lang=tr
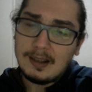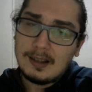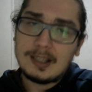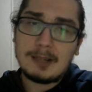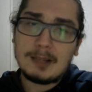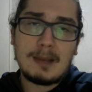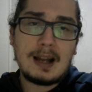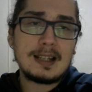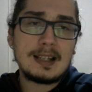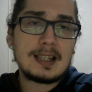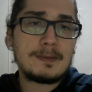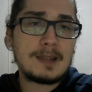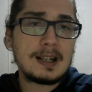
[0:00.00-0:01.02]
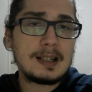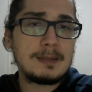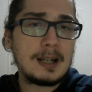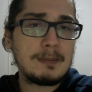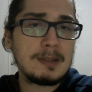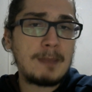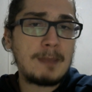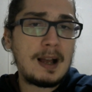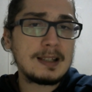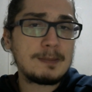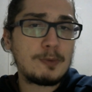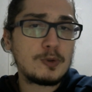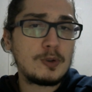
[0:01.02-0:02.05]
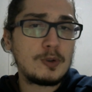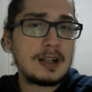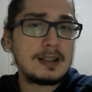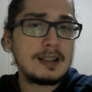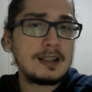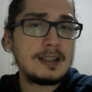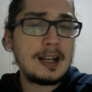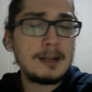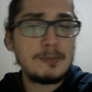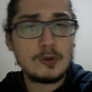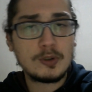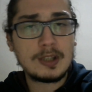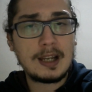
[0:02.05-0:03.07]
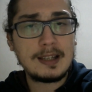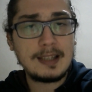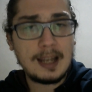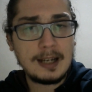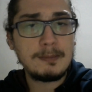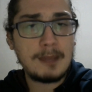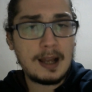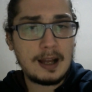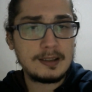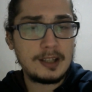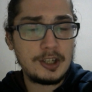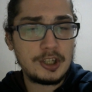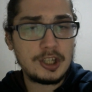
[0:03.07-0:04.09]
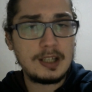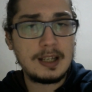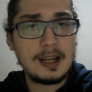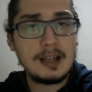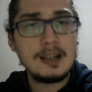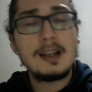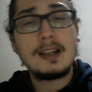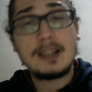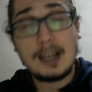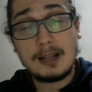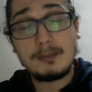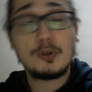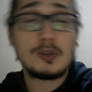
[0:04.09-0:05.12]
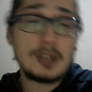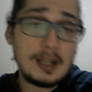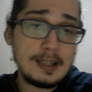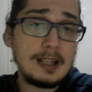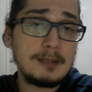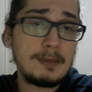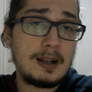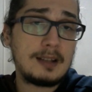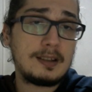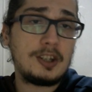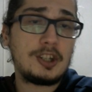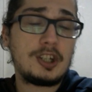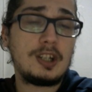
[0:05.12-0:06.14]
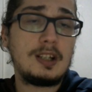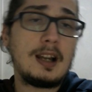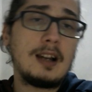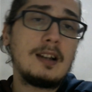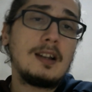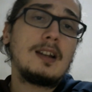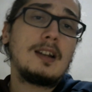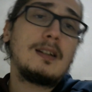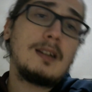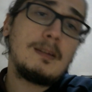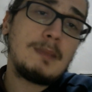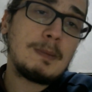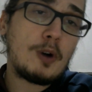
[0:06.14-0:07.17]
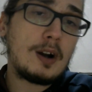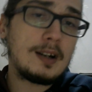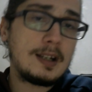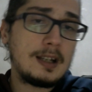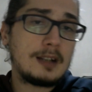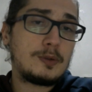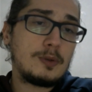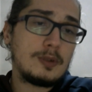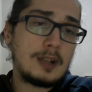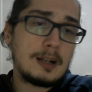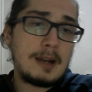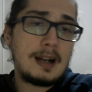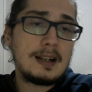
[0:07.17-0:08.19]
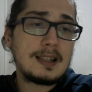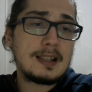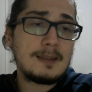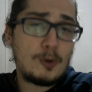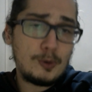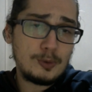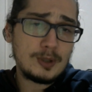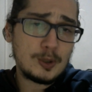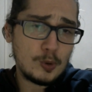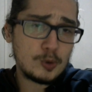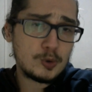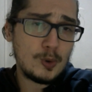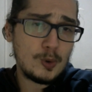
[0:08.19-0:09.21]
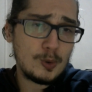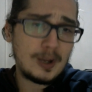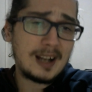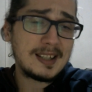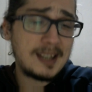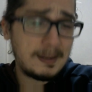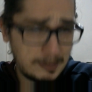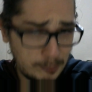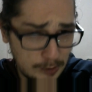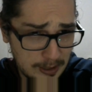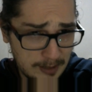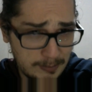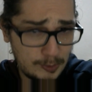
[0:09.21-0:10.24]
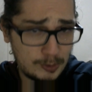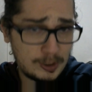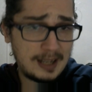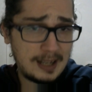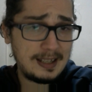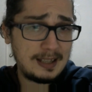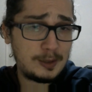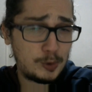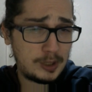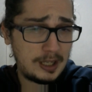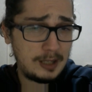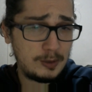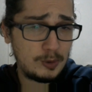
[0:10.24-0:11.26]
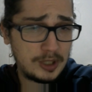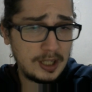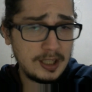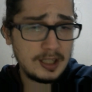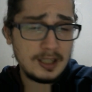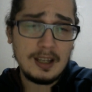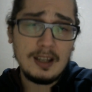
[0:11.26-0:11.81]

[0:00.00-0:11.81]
işte maalesef takımlarımız bazı pozisyonlarda yenilmiyorsan yenilme anlayışıyla, yenmiyorsan yenilme anlayışıyla e, bir puana yatıyorlar. Maalesef oyunda çok soğudu. Hakem de buna müsaade etti Hüseyin Göçek.